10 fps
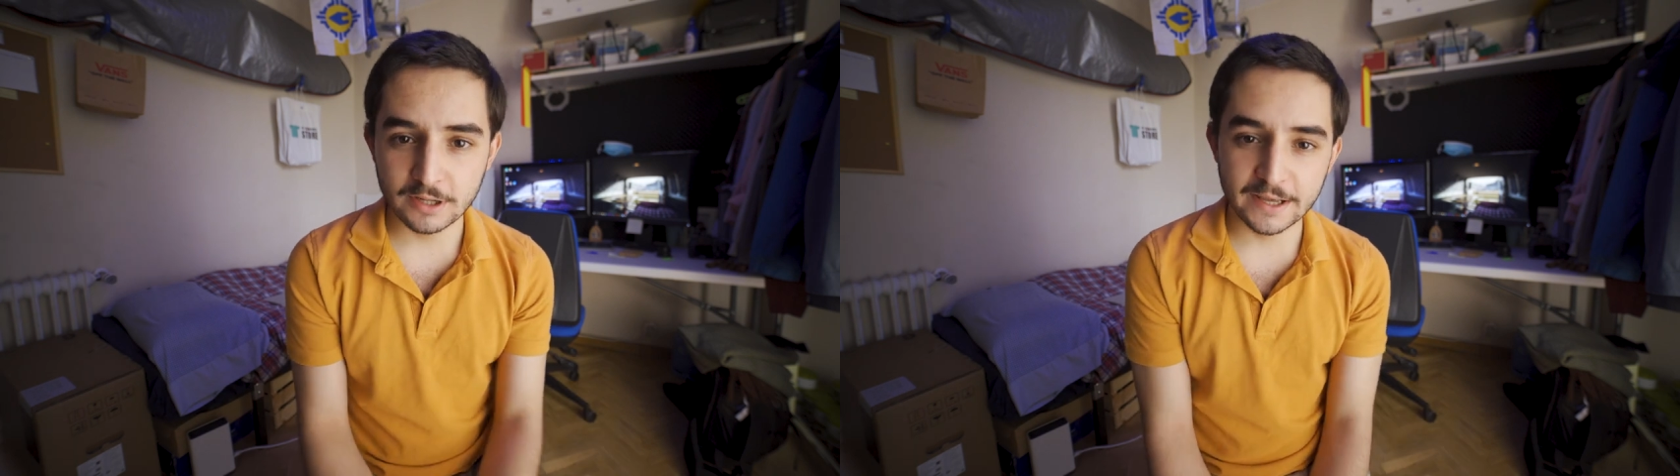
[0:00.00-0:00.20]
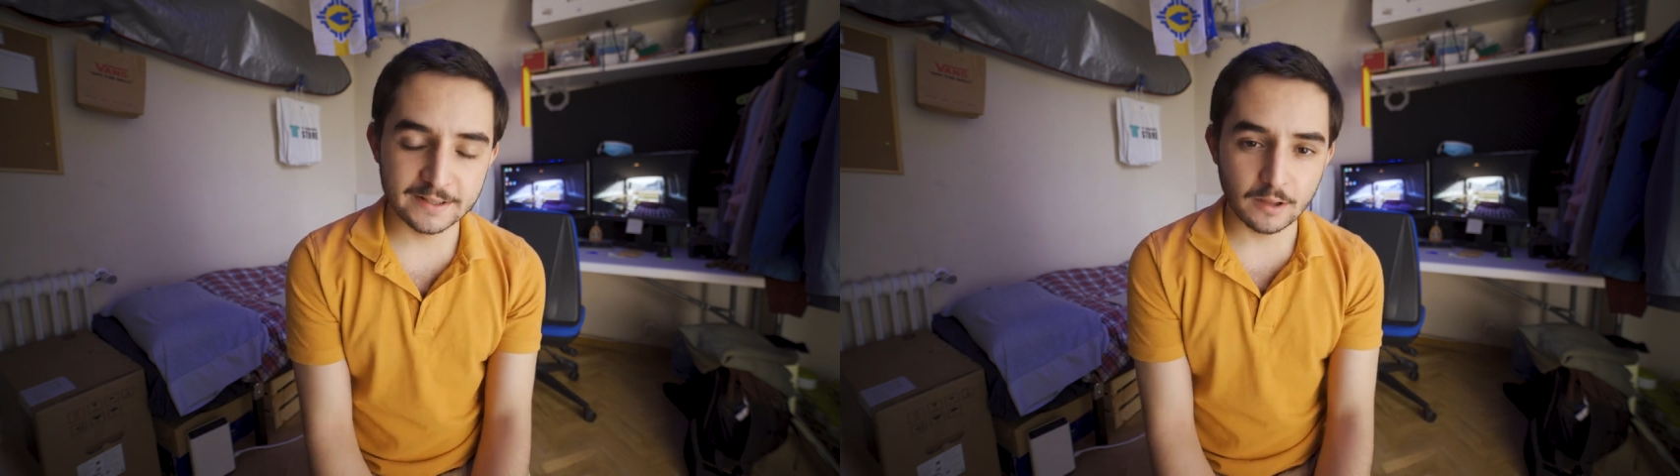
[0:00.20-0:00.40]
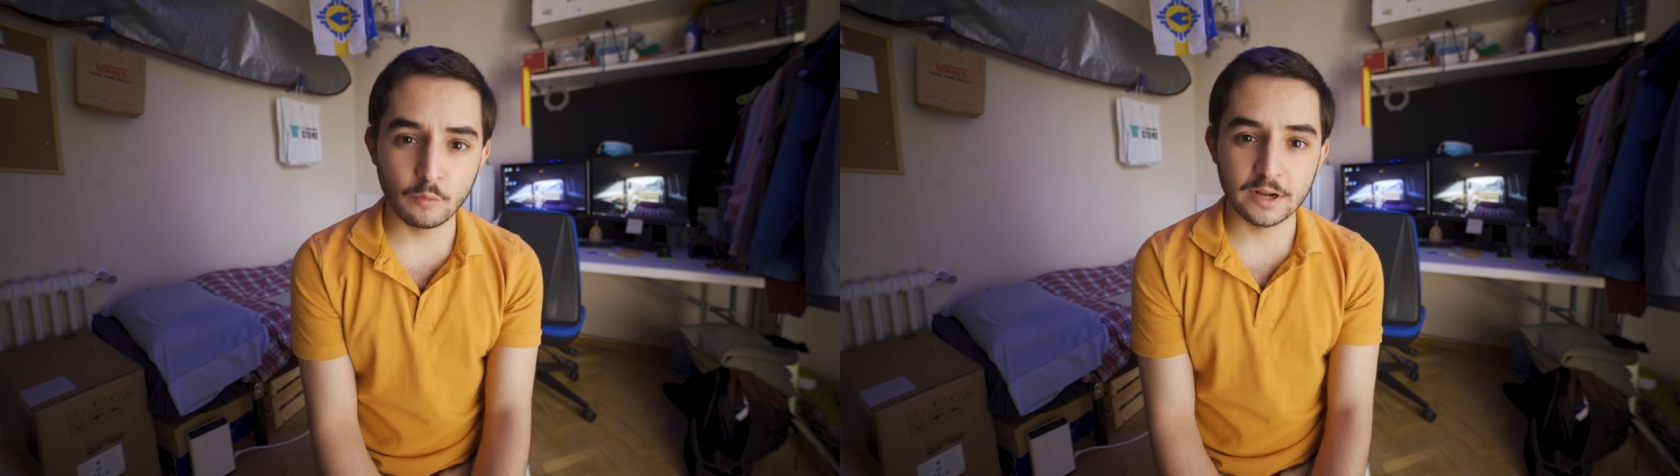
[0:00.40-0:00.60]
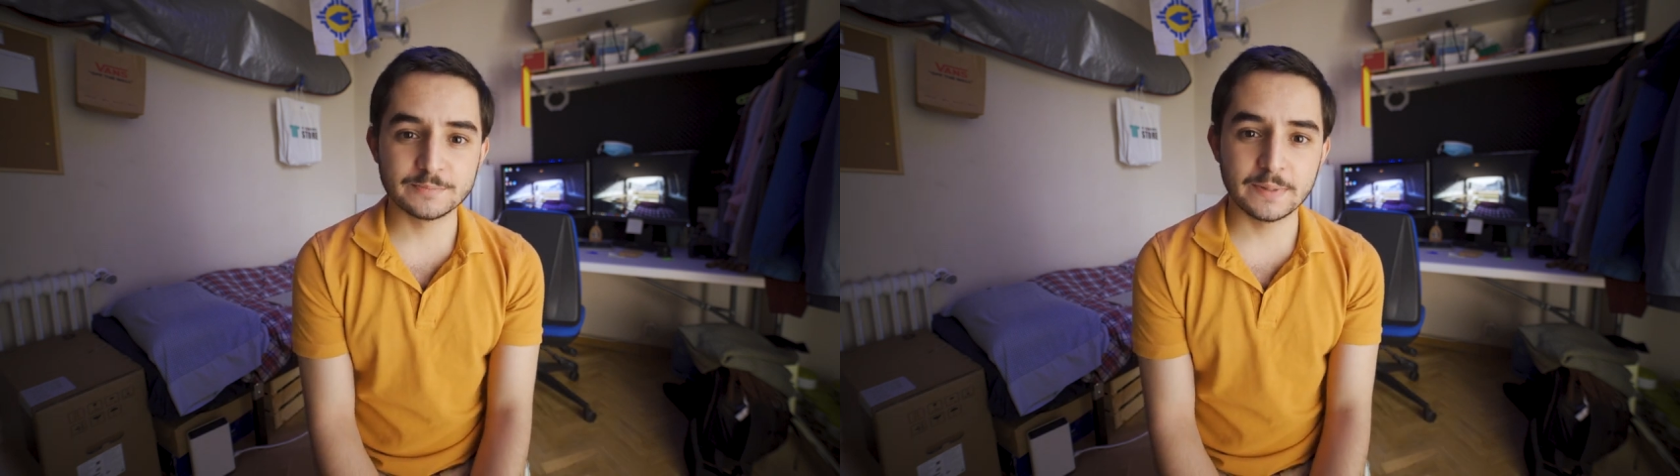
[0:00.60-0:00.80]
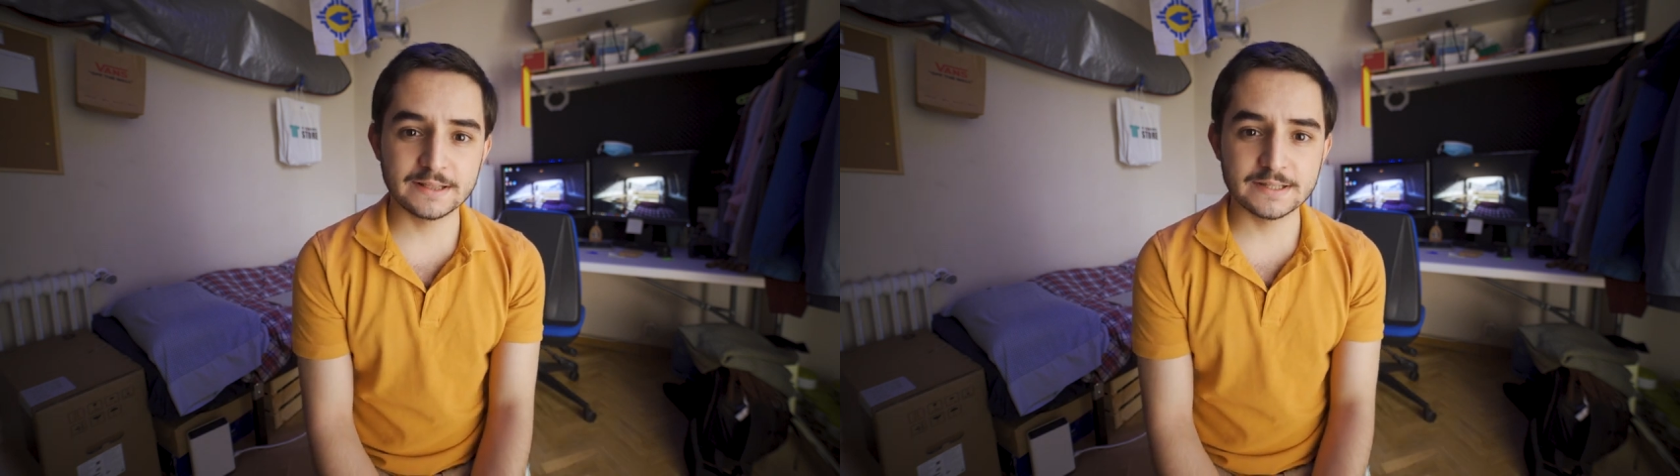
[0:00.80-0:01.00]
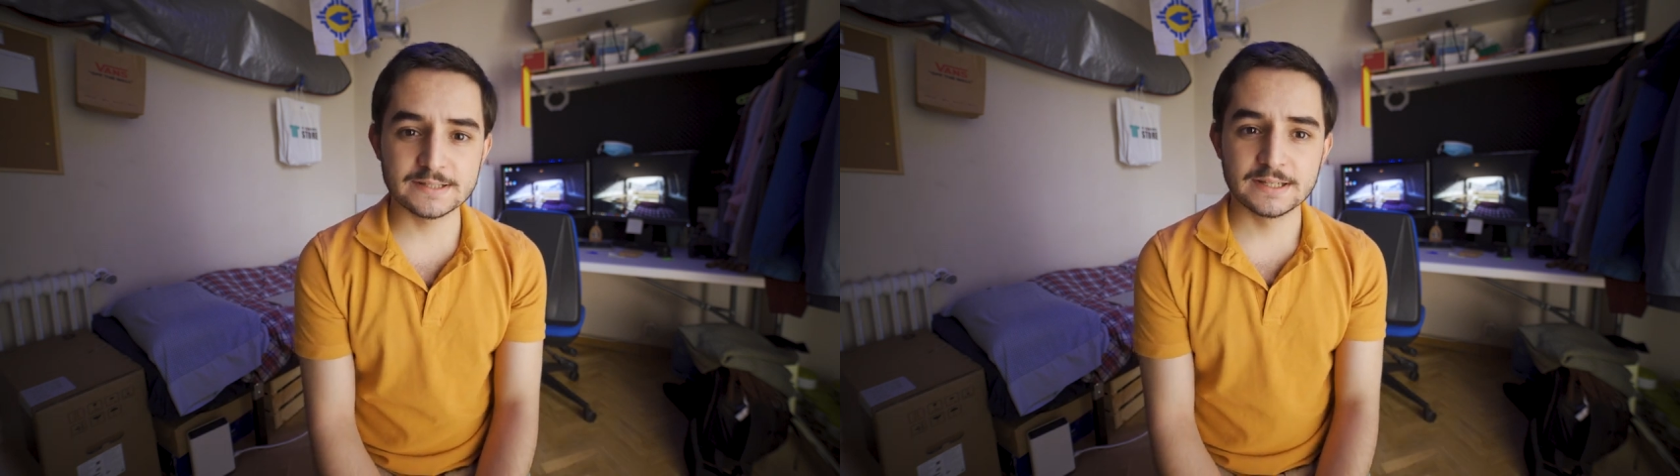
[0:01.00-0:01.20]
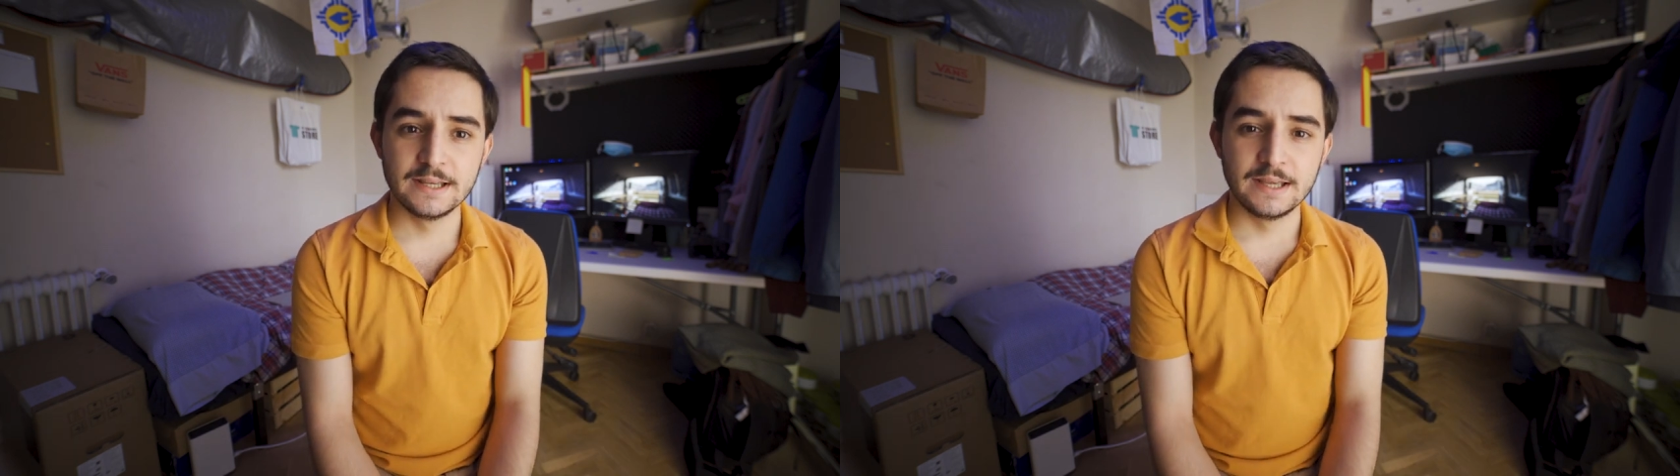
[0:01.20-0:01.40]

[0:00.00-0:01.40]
le he quitado algunas partes